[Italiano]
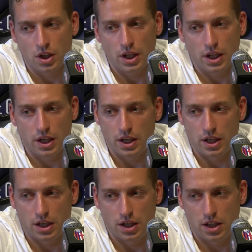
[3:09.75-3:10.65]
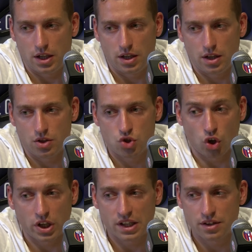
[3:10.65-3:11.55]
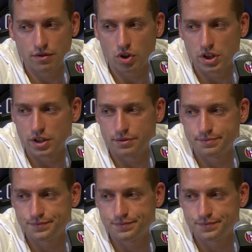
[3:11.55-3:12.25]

e ho grande voglia.